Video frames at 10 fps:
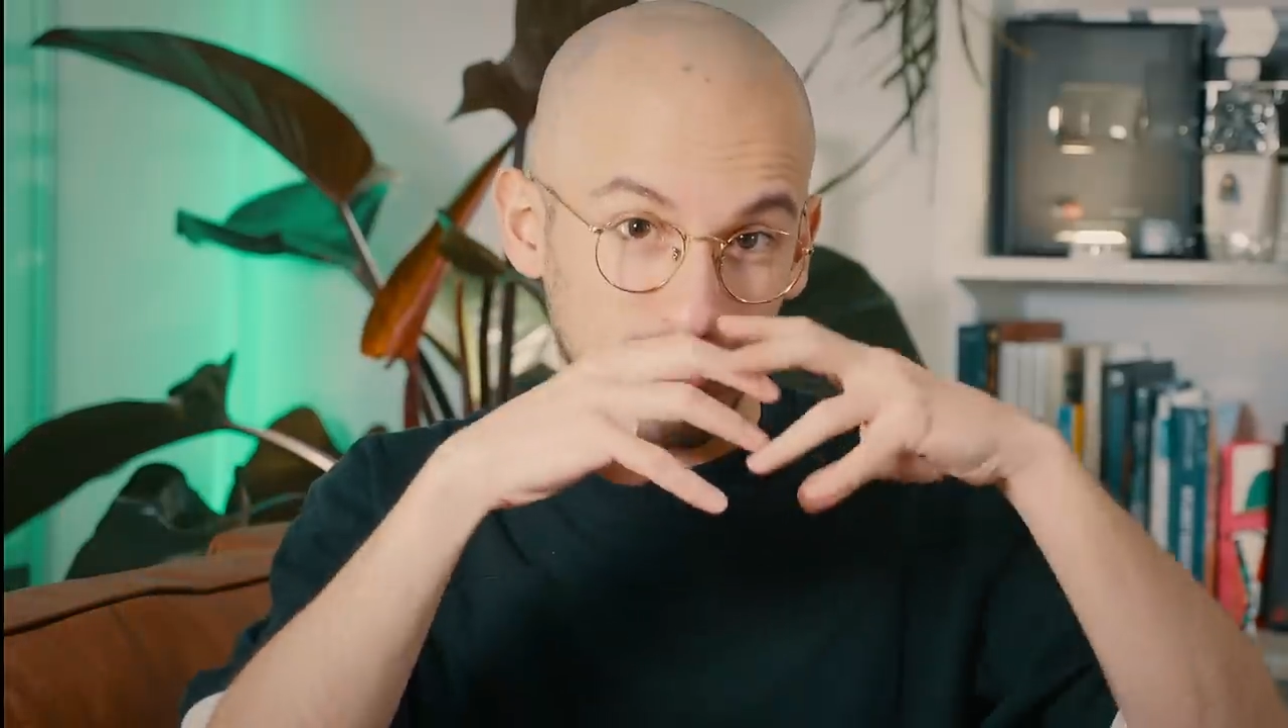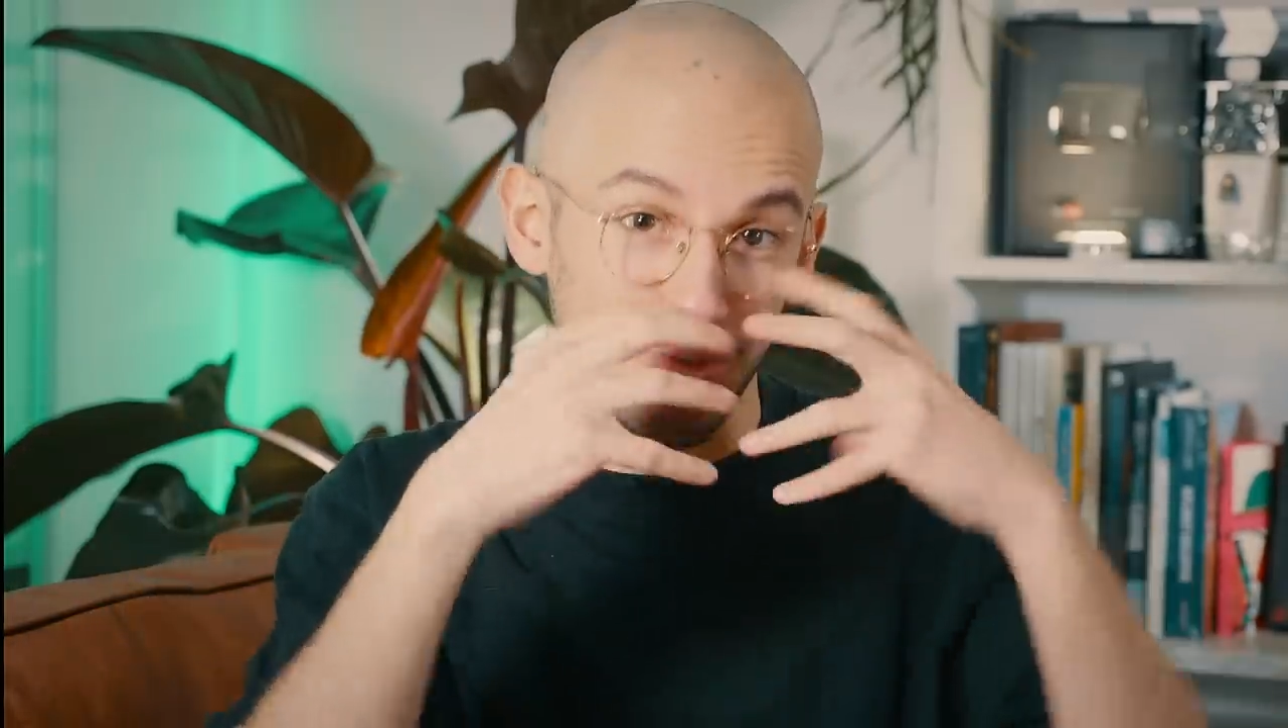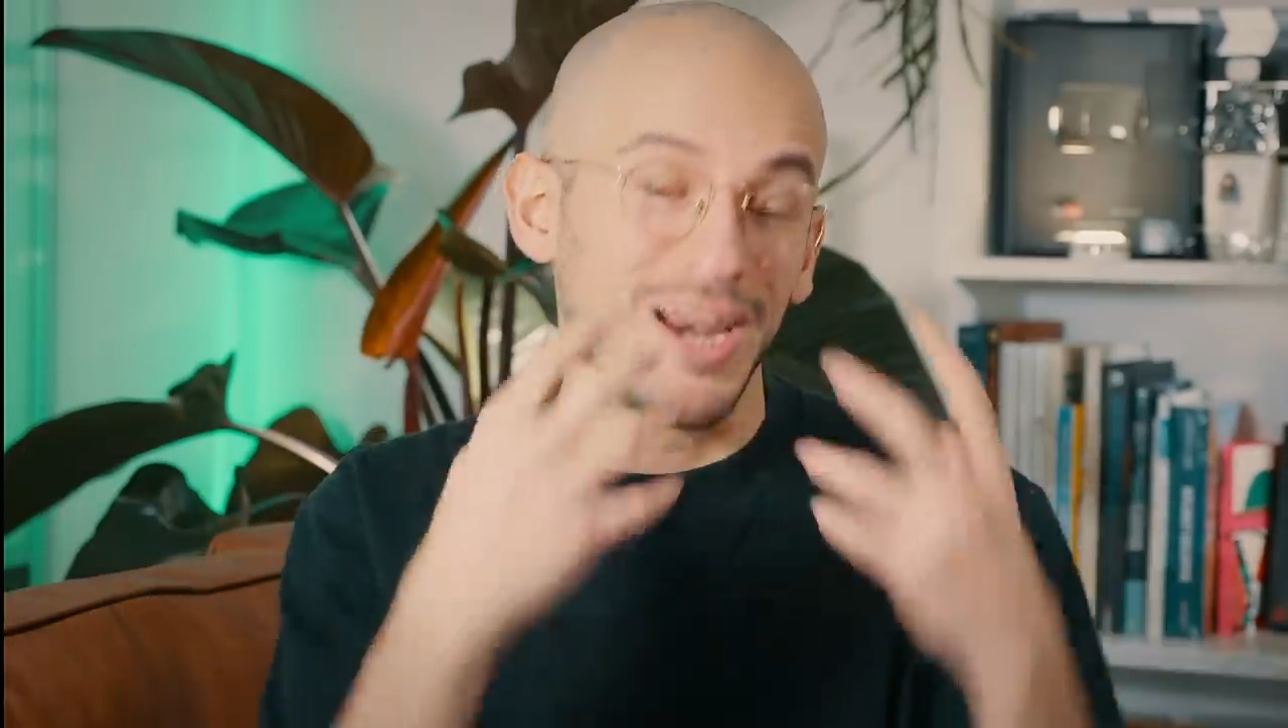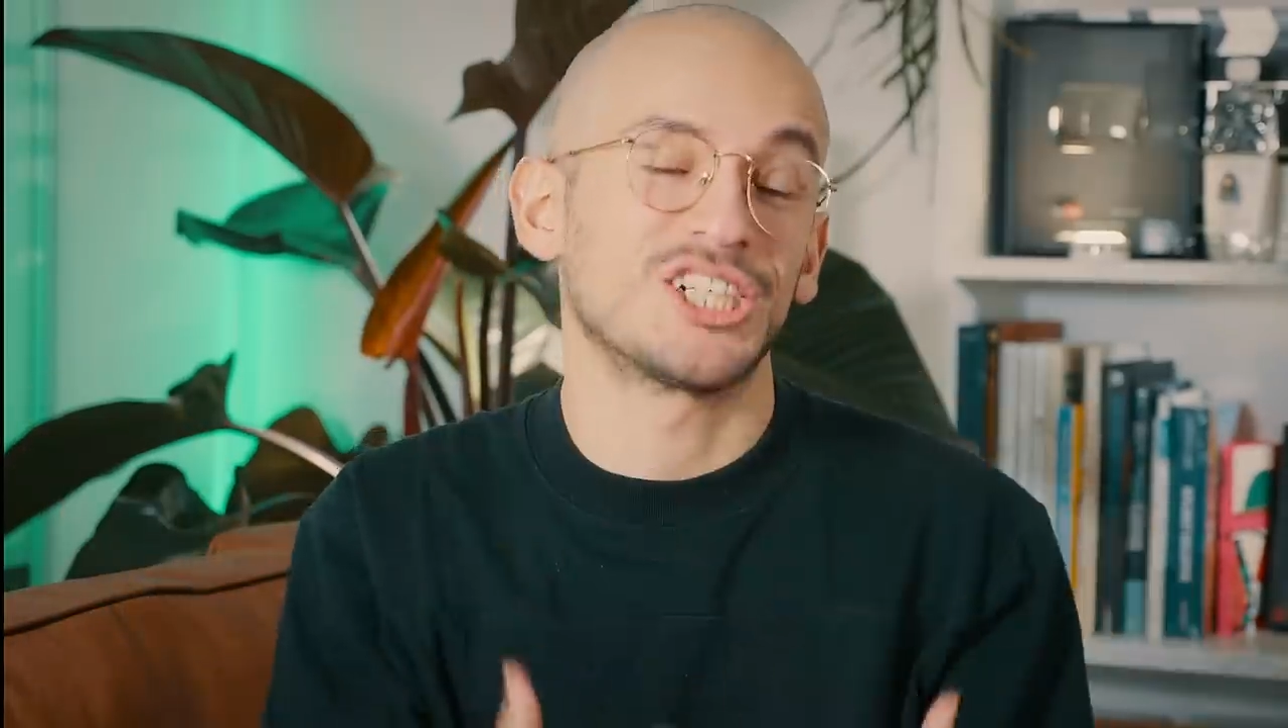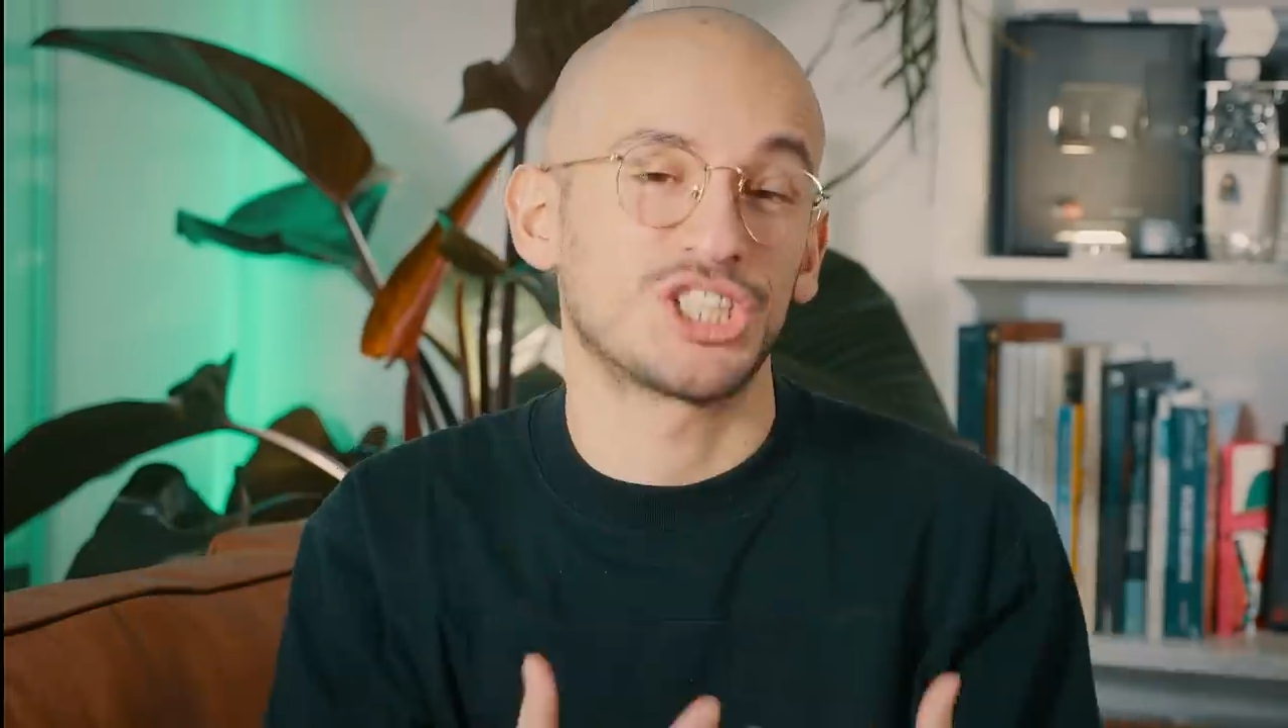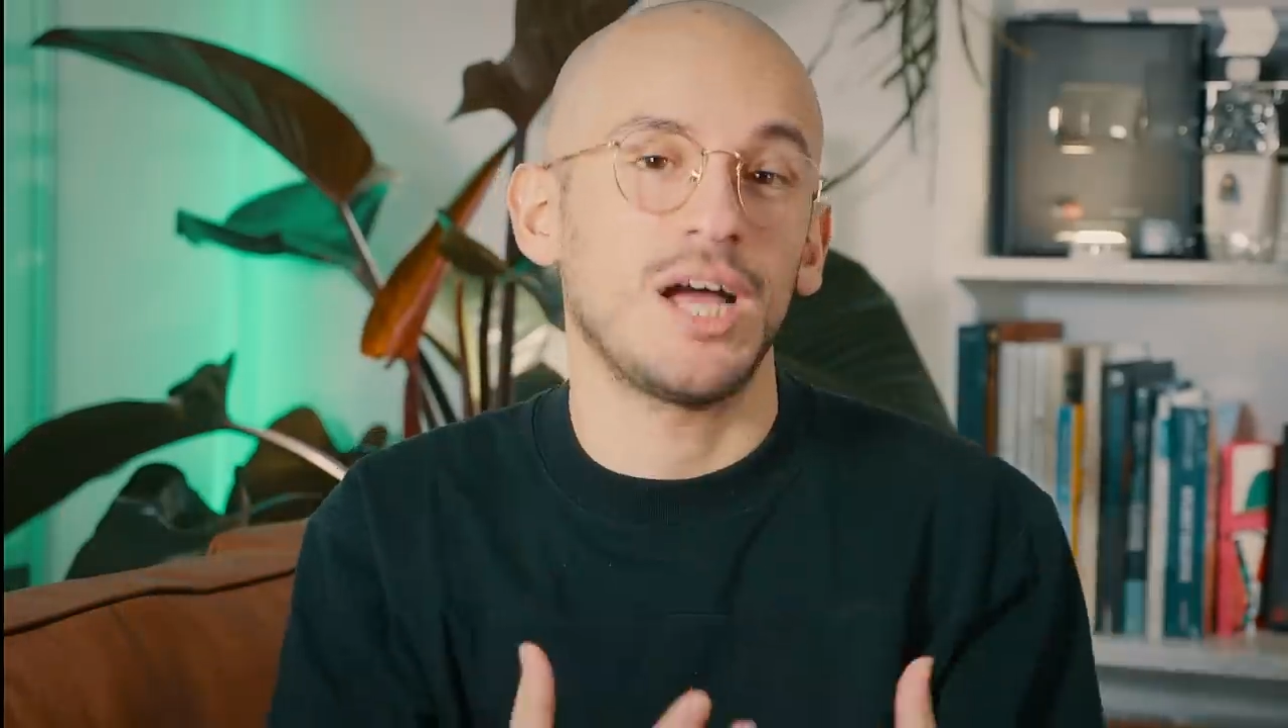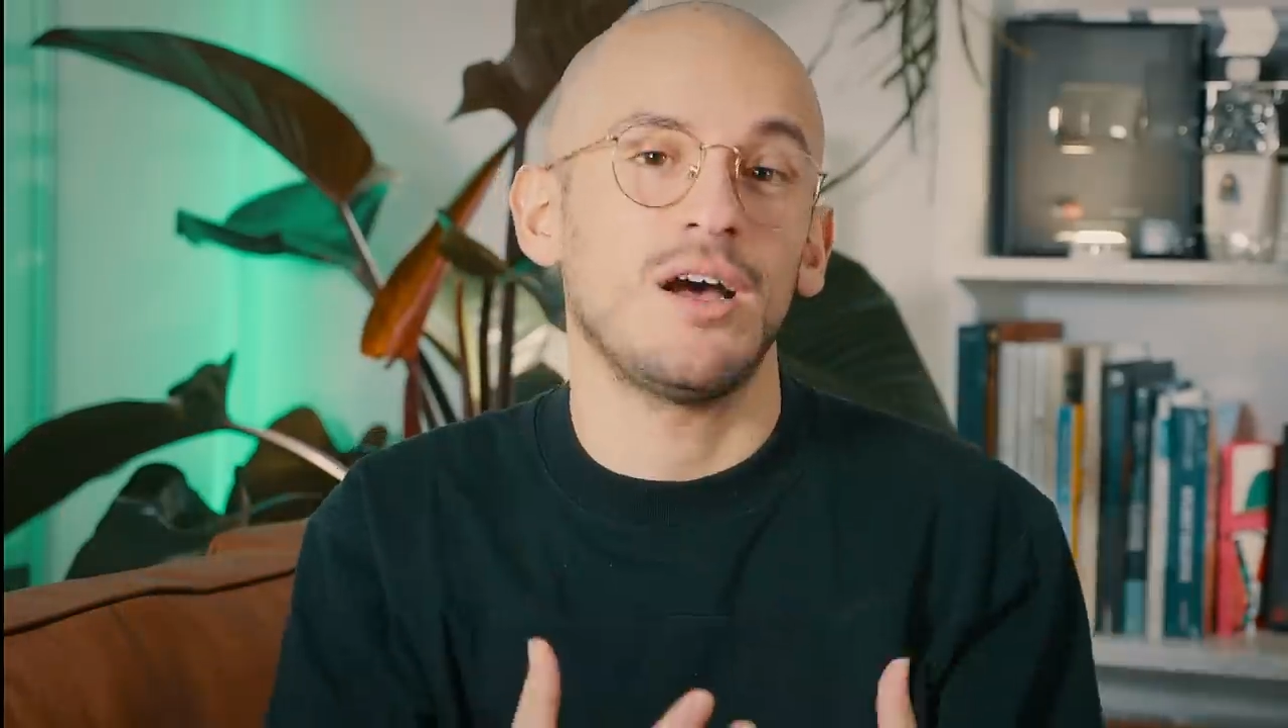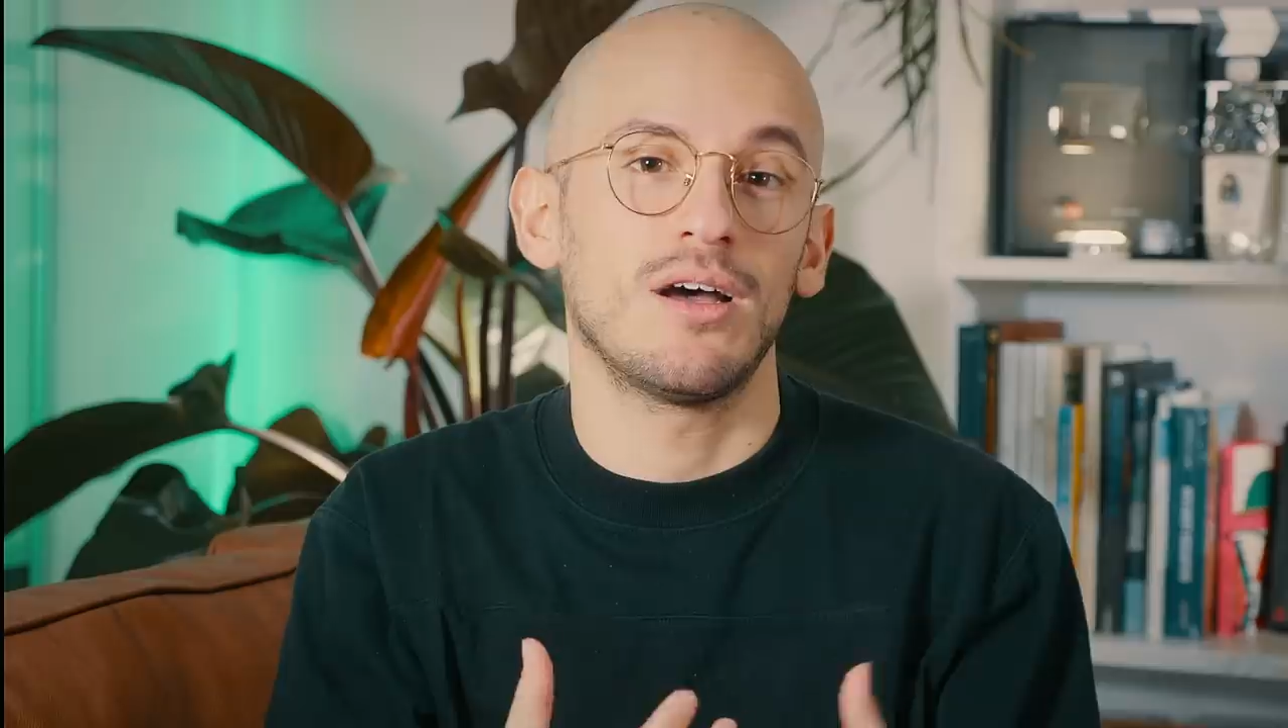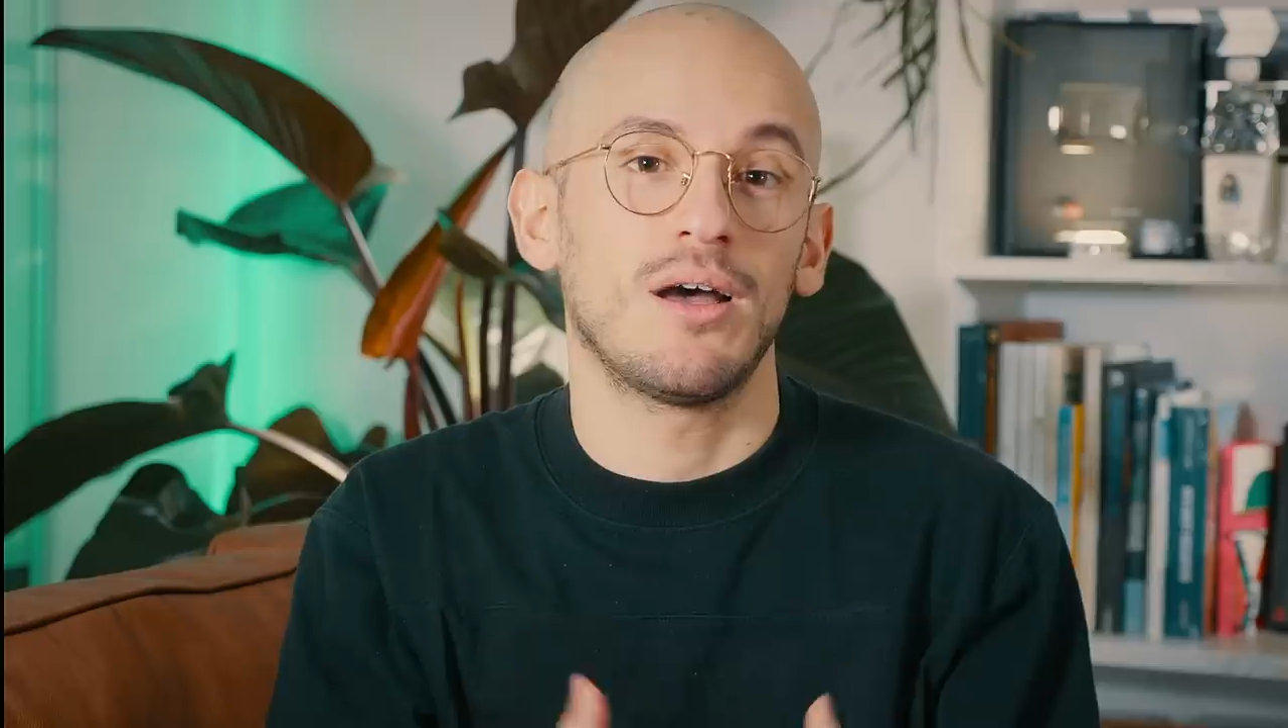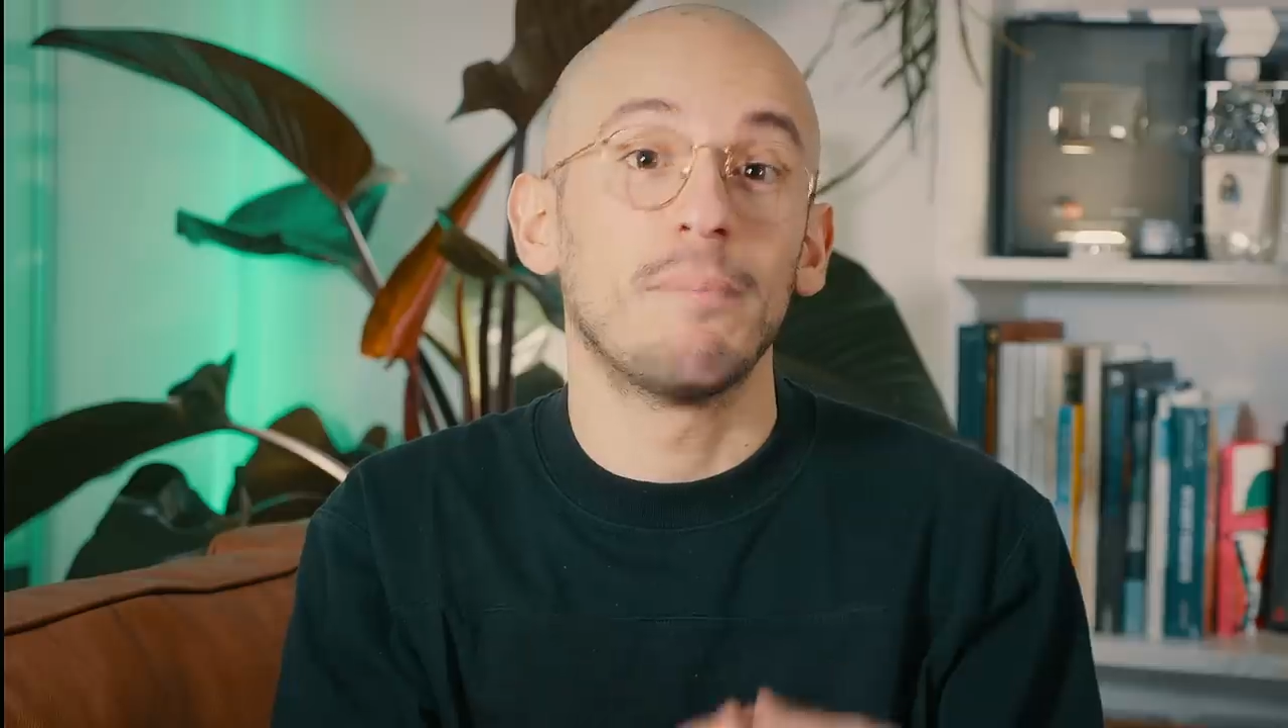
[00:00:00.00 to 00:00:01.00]
de
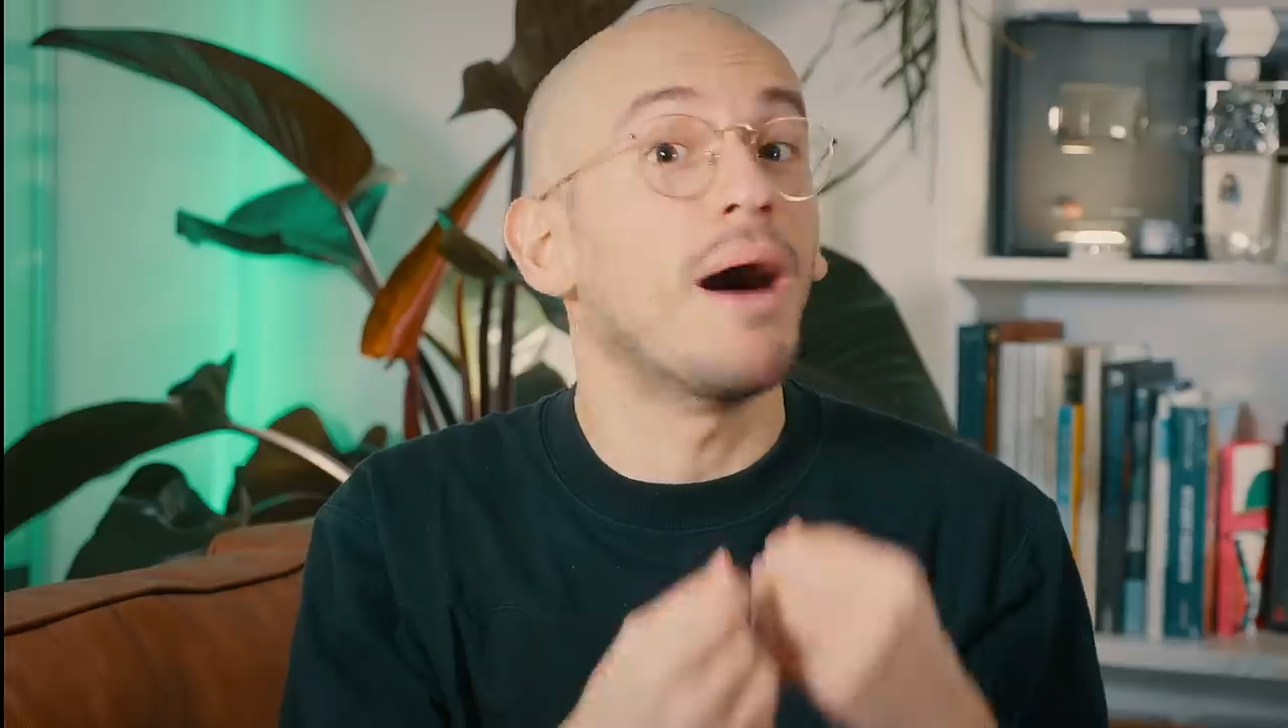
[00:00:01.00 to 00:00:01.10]
l'achat